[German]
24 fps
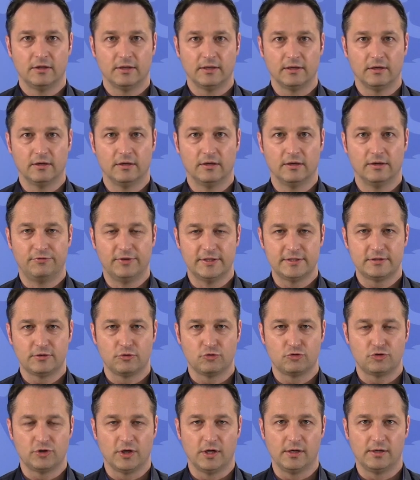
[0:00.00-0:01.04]
äh,
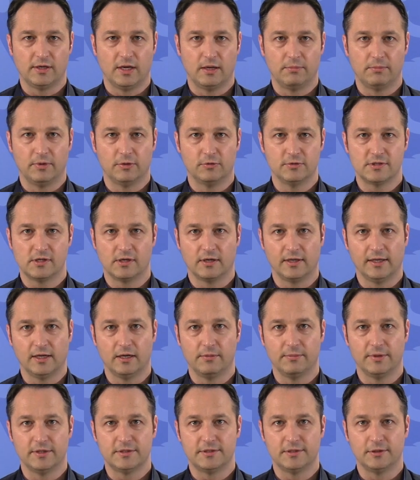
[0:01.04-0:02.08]
festgestellt haben bei unseren
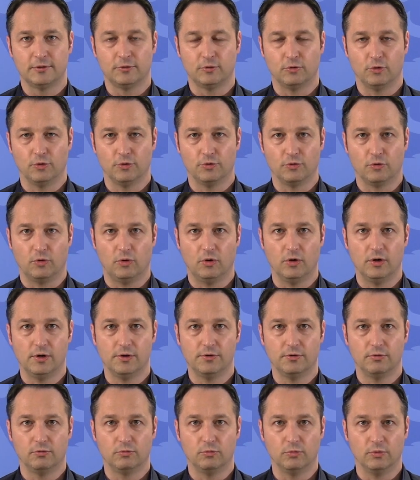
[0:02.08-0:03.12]
regelmäßigen
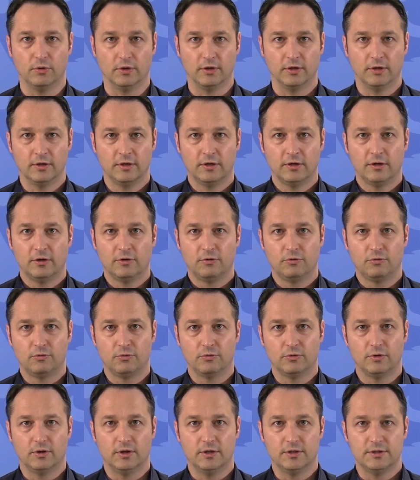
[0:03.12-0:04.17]
Kontrollen, nun
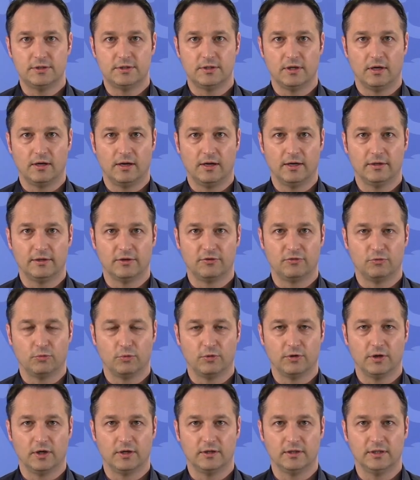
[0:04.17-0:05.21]
durch das
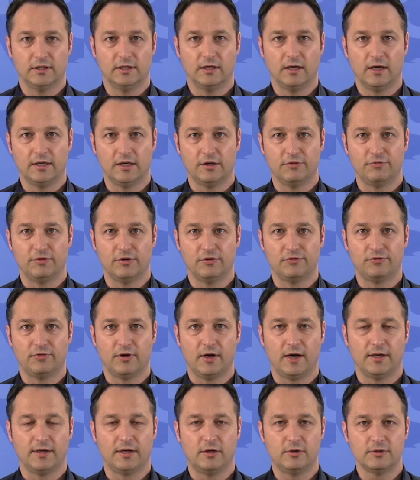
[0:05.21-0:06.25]
sogenannte
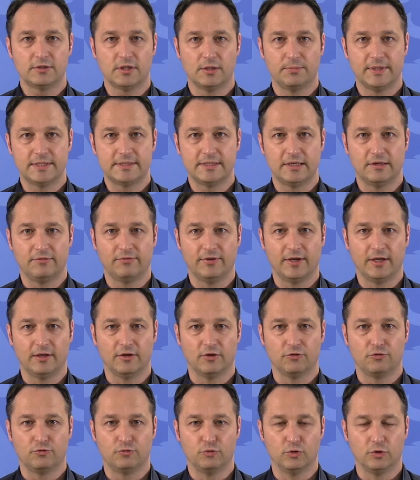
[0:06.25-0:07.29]
Inliner-Verfahren ausgebessert werden.
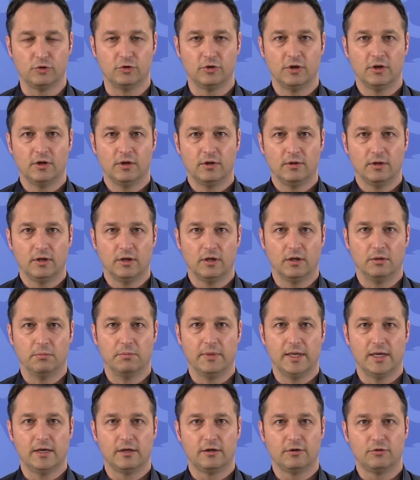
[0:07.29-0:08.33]
Das führt in
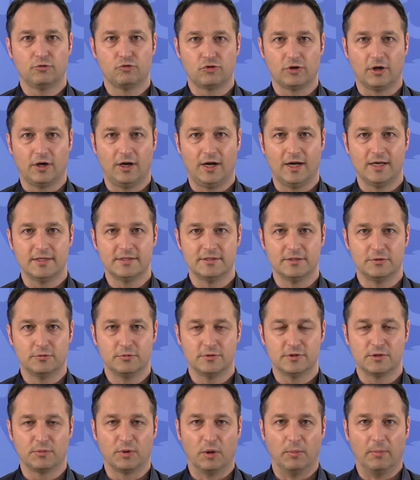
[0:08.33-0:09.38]
mehreren Straßen in
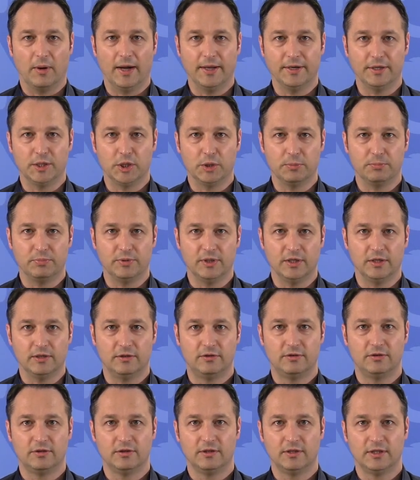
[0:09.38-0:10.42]
unserem
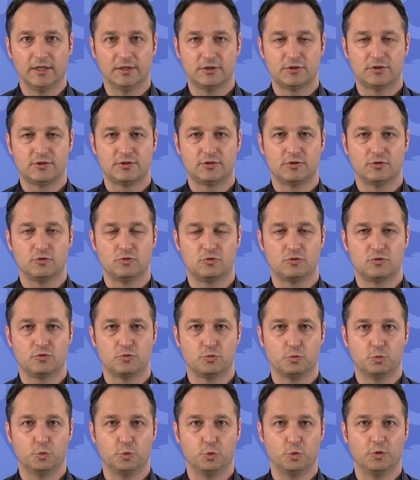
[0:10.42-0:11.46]
Gemeindegebiet jetzt
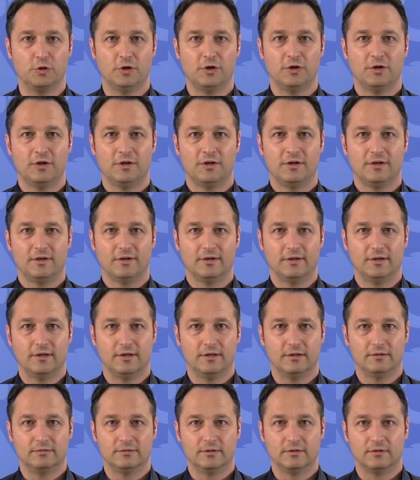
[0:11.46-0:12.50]
zu äh,
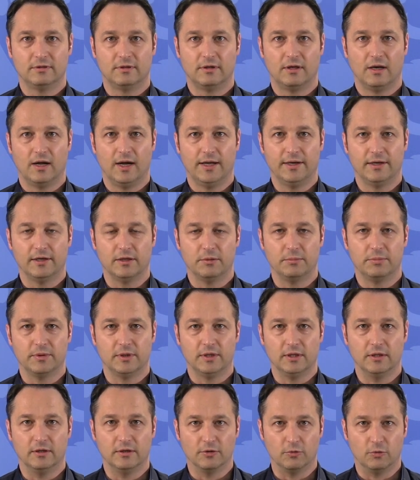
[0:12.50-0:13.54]
äh, kleineren
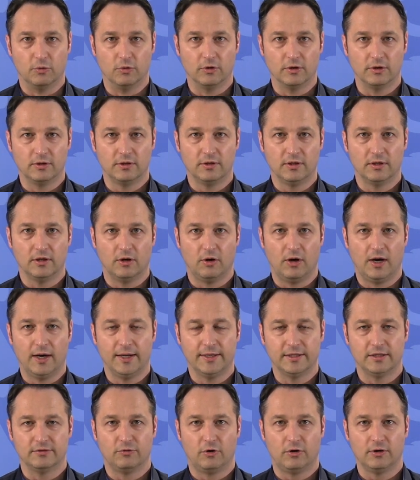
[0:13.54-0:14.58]
Behinderungen, die auch
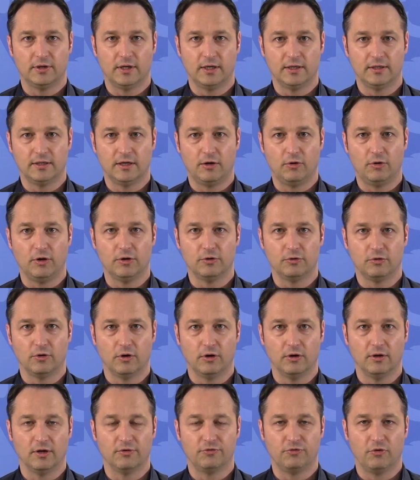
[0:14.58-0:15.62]
einige Wochen andauern
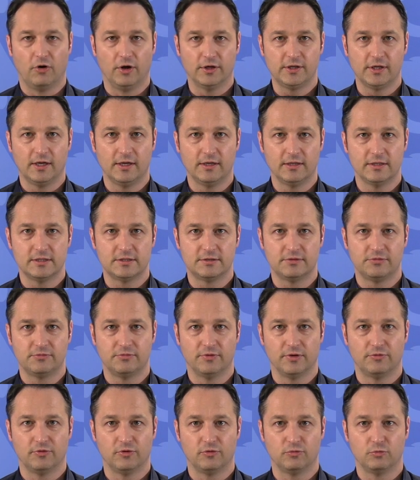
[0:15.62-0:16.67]
können. Der Vorteil ist,
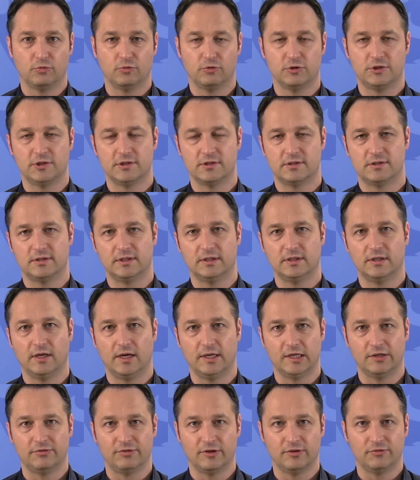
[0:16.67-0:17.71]
wir versuchen durch dieses
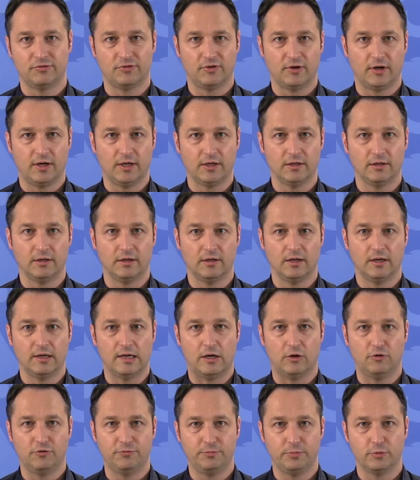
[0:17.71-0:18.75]
Inliner-Verfahren äh,
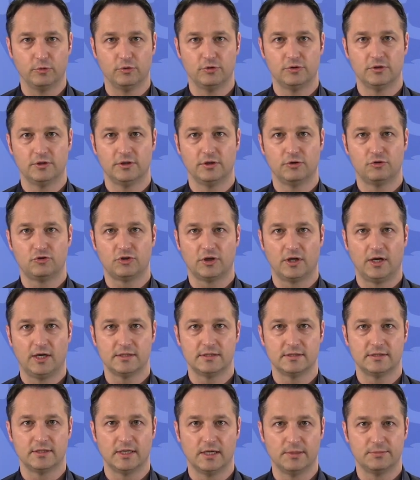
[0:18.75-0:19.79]
Aufbrüche in den
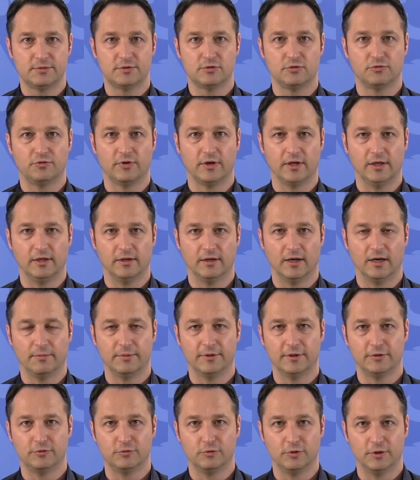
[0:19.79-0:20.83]
Straßen selbst zu verhindern,
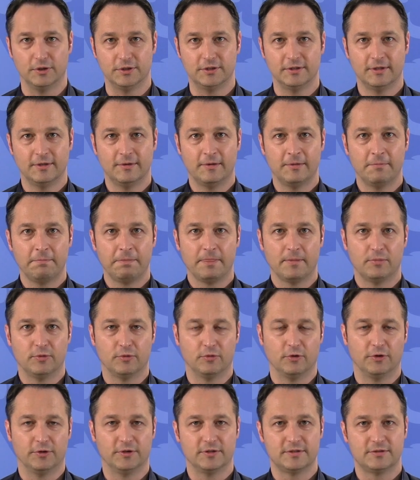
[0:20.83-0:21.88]
aber natürlich
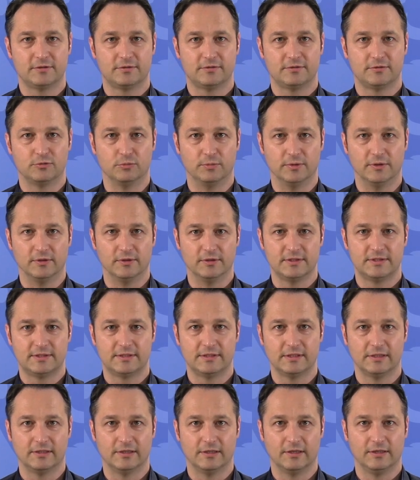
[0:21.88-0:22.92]
bedeutet es
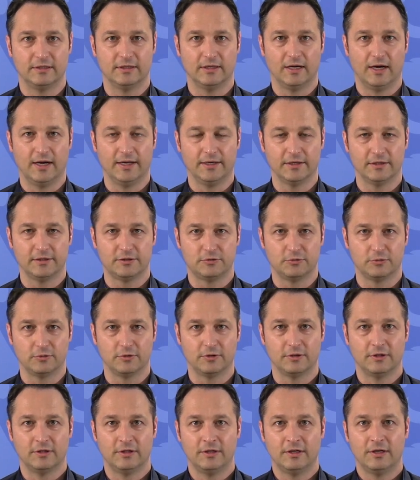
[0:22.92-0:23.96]
zumindest äh, die
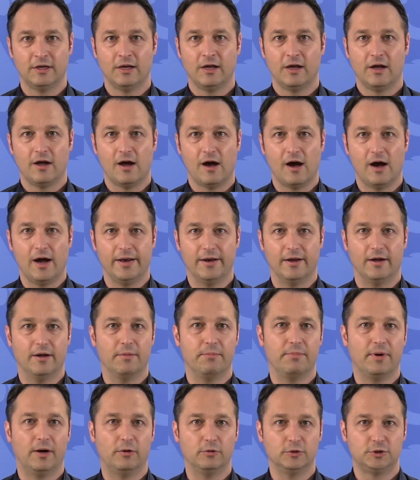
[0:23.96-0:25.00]
Einrichtung einer
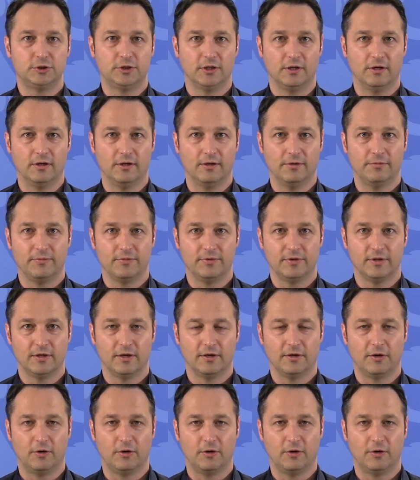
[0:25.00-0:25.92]
Baustelle, die dann